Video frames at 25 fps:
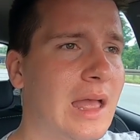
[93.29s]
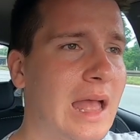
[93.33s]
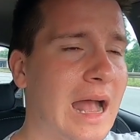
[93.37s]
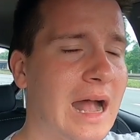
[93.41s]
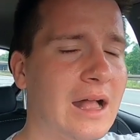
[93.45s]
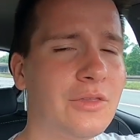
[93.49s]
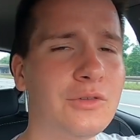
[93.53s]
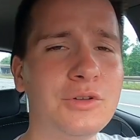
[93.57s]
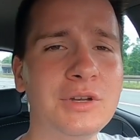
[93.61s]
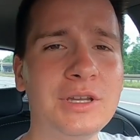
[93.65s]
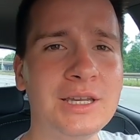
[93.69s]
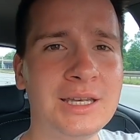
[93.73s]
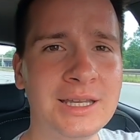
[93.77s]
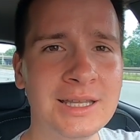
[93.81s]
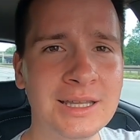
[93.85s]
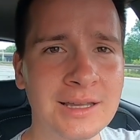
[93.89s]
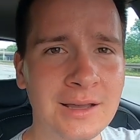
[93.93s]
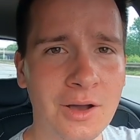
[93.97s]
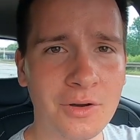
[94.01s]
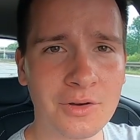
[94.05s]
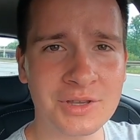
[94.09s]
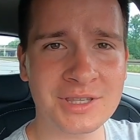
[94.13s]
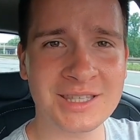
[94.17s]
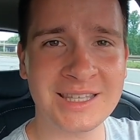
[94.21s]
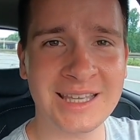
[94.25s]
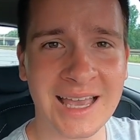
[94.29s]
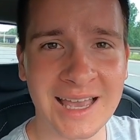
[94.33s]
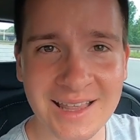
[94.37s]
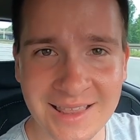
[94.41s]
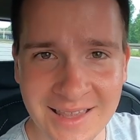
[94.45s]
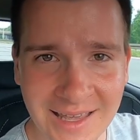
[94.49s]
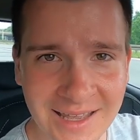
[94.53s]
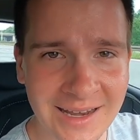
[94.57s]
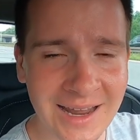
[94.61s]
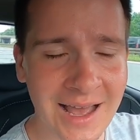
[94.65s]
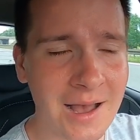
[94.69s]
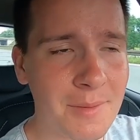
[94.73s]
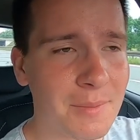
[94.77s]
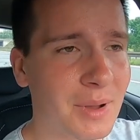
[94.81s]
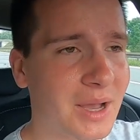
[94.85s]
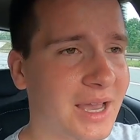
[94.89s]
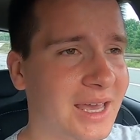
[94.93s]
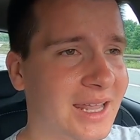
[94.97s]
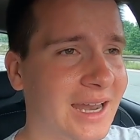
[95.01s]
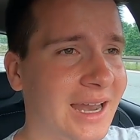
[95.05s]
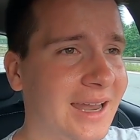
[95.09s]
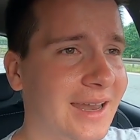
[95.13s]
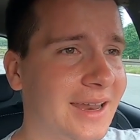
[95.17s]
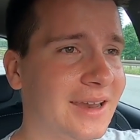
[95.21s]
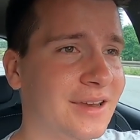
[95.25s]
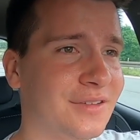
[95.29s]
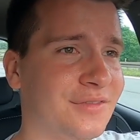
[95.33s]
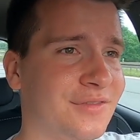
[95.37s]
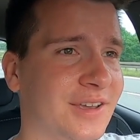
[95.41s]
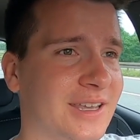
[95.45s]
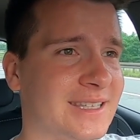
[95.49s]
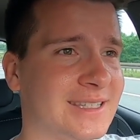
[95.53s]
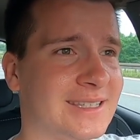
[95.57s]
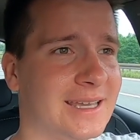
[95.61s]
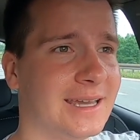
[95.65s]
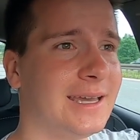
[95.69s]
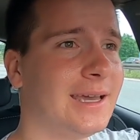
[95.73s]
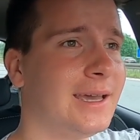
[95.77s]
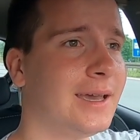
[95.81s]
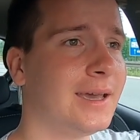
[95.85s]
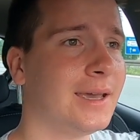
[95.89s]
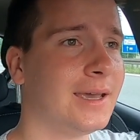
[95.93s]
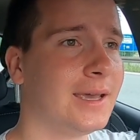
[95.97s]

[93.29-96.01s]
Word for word: Also die liegen auch sehr, sehr nah beieinander, die Feste.